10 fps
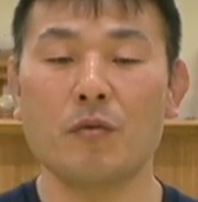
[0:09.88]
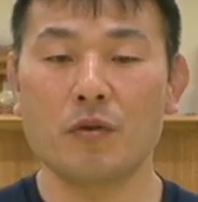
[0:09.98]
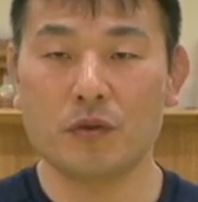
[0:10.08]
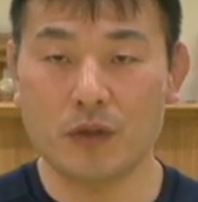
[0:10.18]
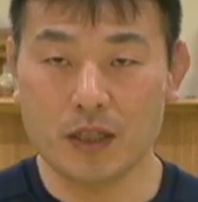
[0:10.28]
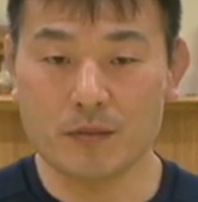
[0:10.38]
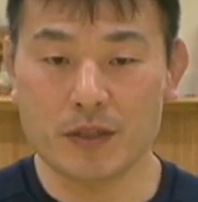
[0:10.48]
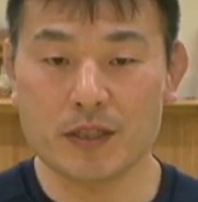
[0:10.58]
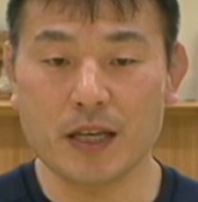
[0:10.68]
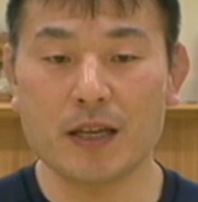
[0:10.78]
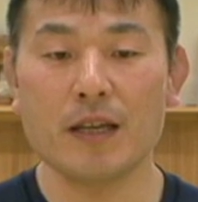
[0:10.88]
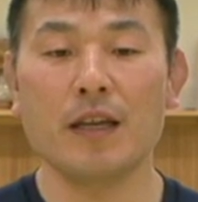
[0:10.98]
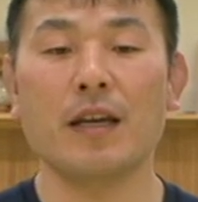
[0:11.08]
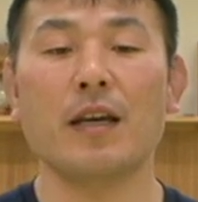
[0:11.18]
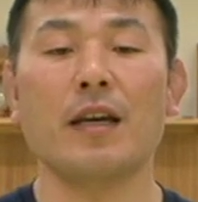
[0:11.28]
ー、思うことがありまして、
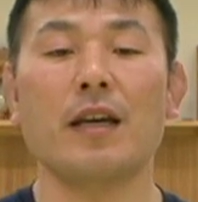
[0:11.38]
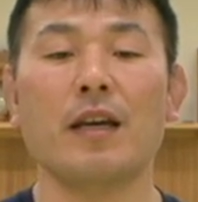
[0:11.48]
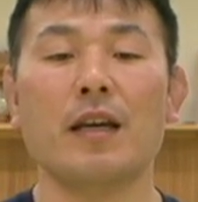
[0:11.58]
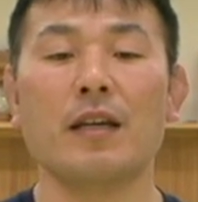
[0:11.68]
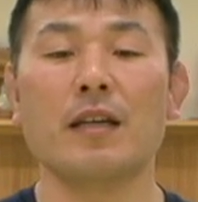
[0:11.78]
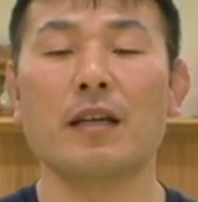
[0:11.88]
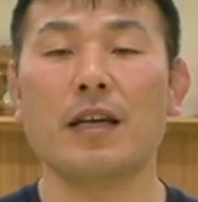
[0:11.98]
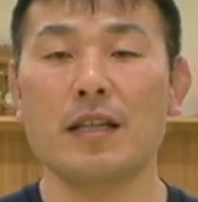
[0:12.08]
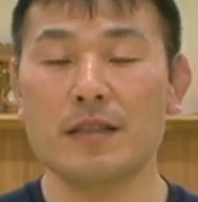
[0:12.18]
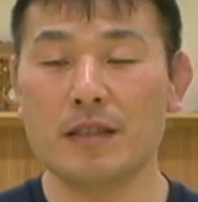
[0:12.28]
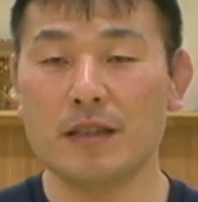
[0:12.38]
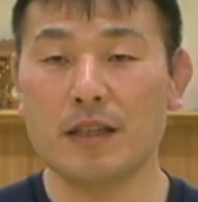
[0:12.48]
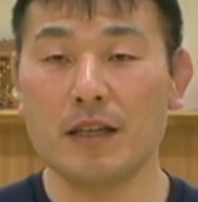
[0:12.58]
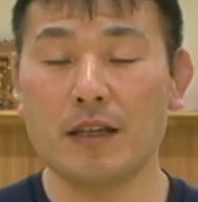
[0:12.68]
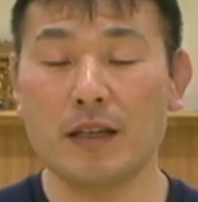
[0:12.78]
えー、現
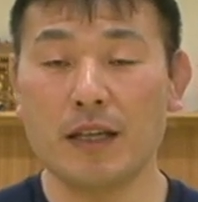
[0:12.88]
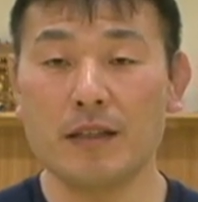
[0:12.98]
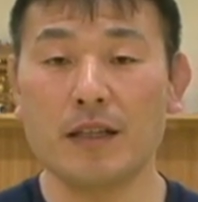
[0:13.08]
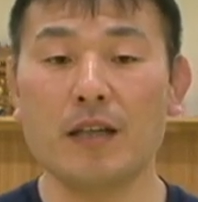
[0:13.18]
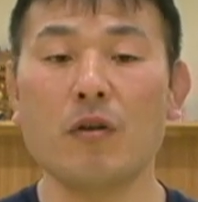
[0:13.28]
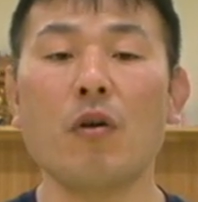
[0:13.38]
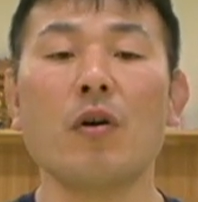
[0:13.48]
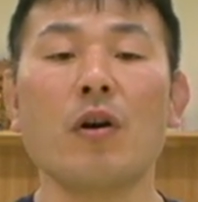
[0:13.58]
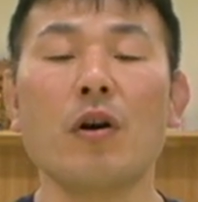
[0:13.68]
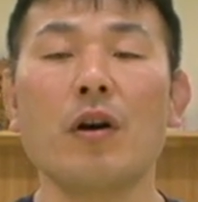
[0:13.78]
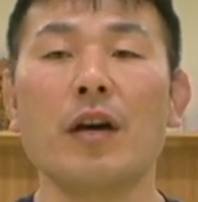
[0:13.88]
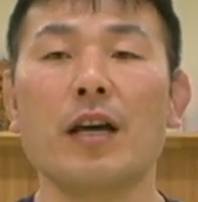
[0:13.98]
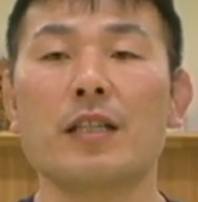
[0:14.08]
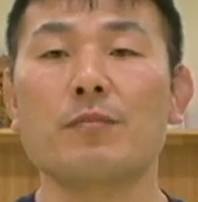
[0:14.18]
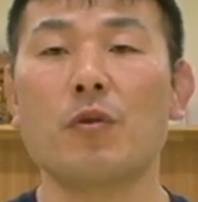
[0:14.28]
代現代の
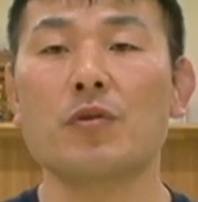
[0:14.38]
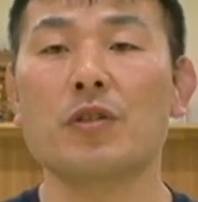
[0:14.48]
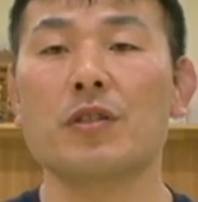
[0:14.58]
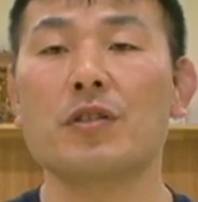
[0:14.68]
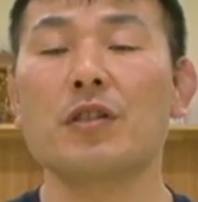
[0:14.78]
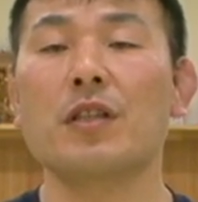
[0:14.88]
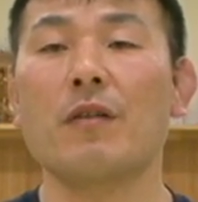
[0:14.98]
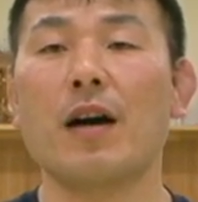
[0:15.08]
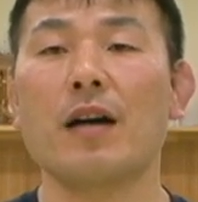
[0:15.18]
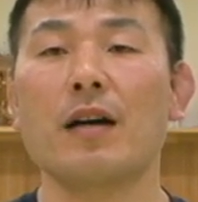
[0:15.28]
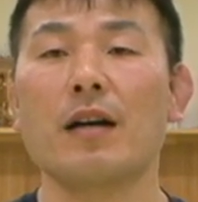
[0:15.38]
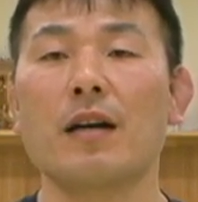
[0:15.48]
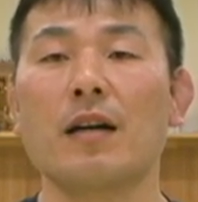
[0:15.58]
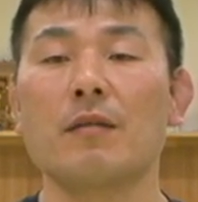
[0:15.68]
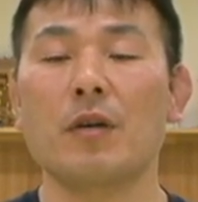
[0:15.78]
スポーツについては、まあ、
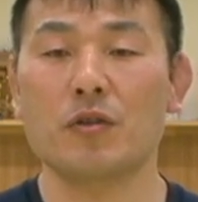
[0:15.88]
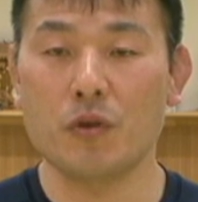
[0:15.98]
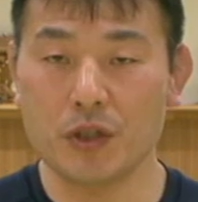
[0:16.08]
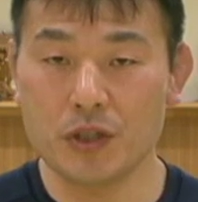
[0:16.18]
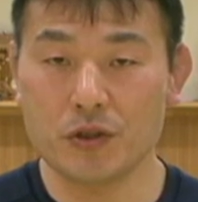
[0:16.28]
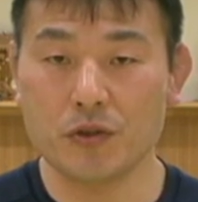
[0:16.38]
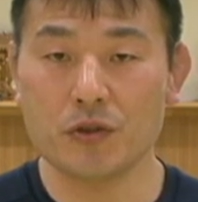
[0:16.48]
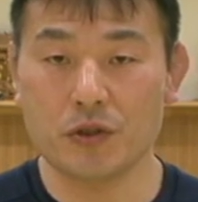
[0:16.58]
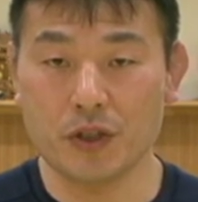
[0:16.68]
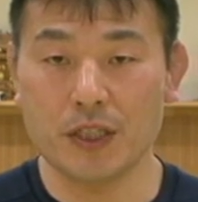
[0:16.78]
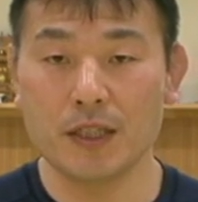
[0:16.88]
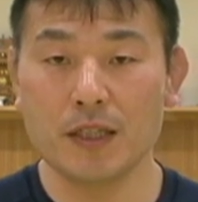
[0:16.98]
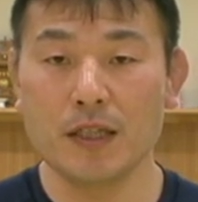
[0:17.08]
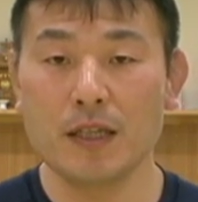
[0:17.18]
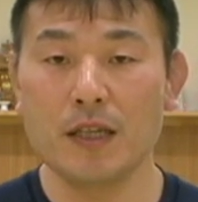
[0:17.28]
勝利至上主義、
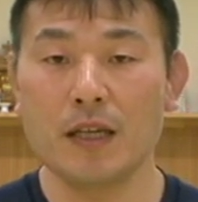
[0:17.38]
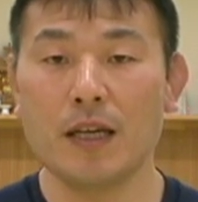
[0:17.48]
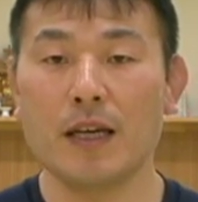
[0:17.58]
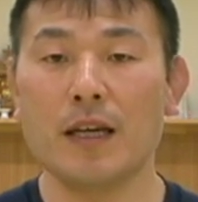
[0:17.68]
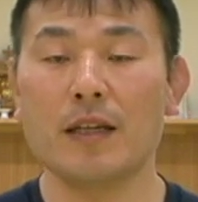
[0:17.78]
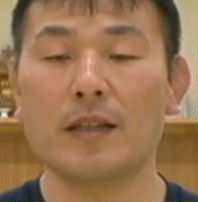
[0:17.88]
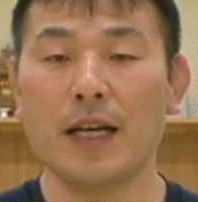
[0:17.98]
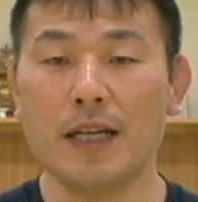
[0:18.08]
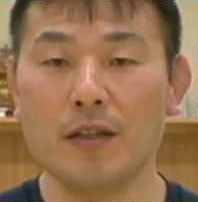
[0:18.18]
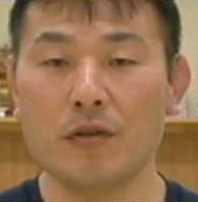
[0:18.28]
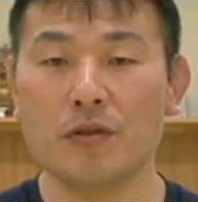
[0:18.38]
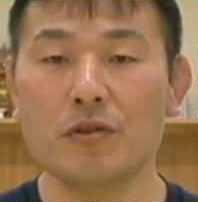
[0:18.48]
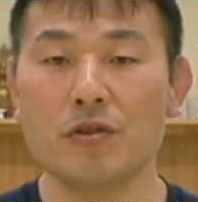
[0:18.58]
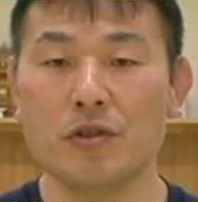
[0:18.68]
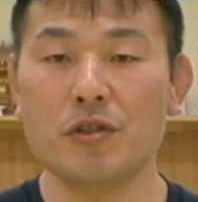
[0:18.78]
えー、体力
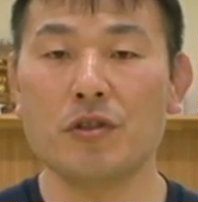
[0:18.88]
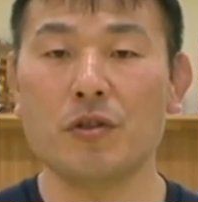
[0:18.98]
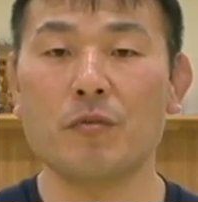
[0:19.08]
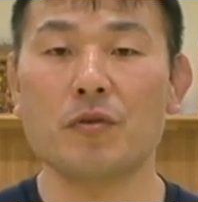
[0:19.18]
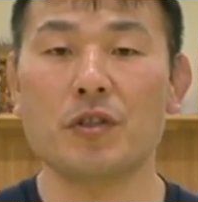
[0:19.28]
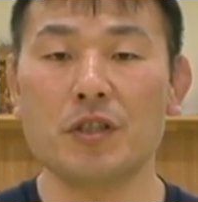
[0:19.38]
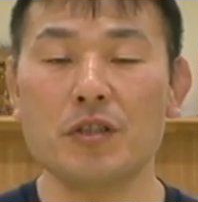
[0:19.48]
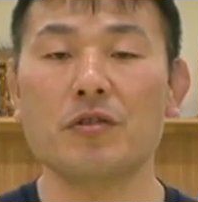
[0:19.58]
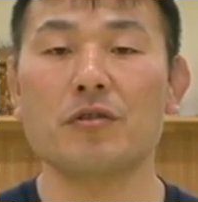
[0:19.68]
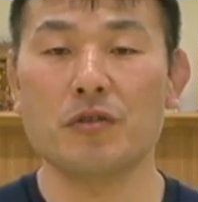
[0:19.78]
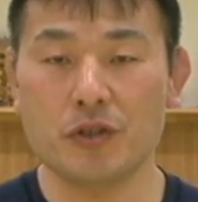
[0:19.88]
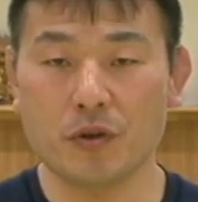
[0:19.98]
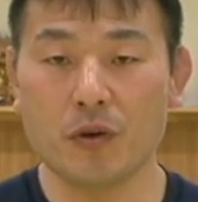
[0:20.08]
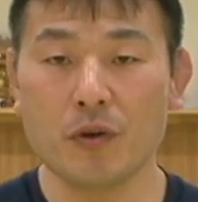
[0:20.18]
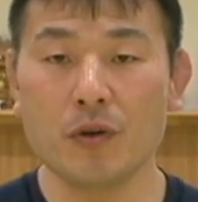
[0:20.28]
重視よりも技術重視
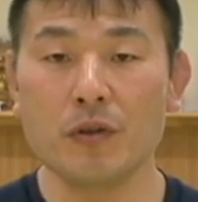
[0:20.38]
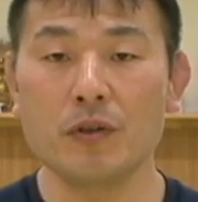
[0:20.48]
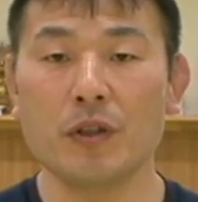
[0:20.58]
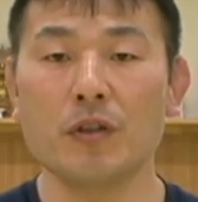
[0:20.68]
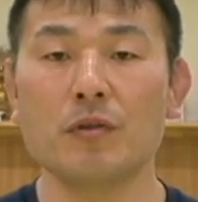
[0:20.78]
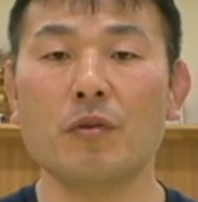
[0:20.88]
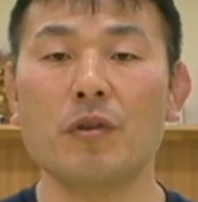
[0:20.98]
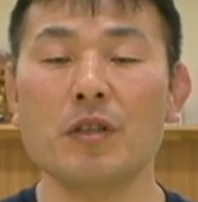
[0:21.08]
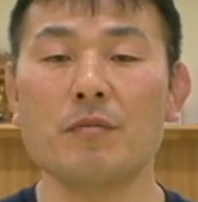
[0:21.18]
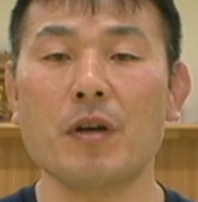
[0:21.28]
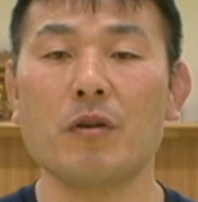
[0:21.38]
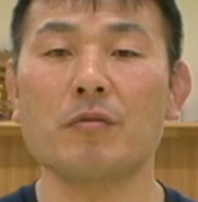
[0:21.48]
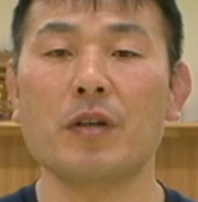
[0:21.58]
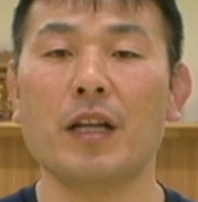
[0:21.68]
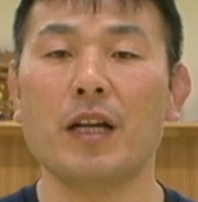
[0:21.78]
とっていうところに目を
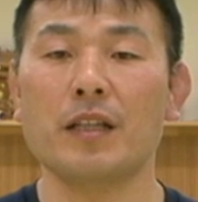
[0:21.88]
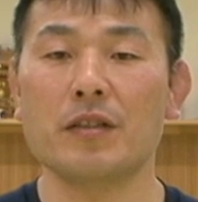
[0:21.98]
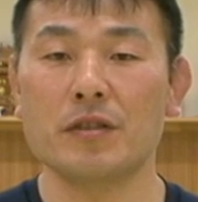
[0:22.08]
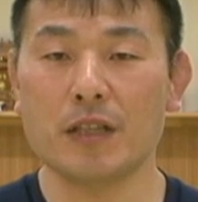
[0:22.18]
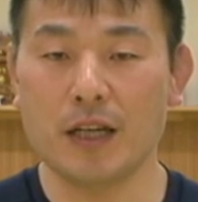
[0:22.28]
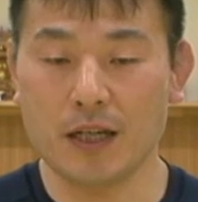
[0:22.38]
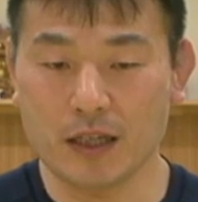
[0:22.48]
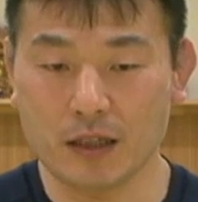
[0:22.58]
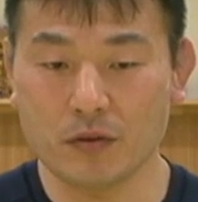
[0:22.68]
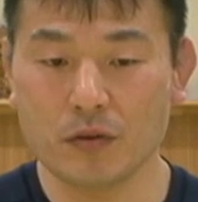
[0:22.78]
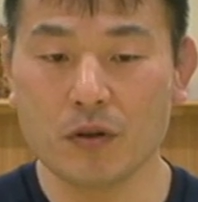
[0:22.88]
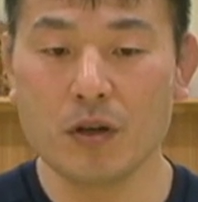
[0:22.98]
向けられてるんじゃないかなと